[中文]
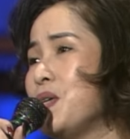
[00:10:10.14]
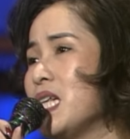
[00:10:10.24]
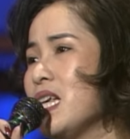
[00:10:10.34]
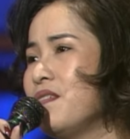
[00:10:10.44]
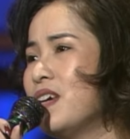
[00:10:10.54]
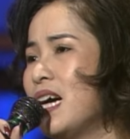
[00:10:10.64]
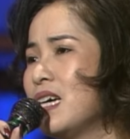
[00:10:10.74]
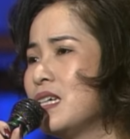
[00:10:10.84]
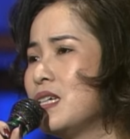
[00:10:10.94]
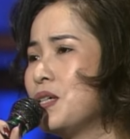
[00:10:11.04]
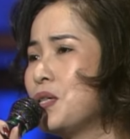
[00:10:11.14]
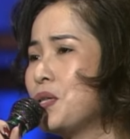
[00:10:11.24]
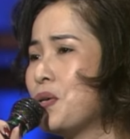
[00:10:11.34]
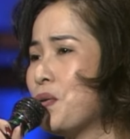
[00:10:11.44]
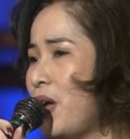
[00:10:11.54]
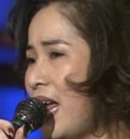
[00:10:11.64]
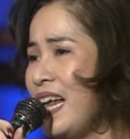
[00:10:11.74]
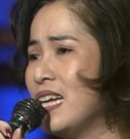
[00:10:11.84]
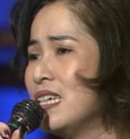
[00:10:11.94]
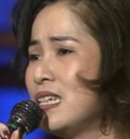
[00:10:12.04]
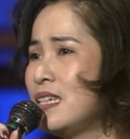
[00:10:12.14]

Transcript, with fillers: 的地方回来了，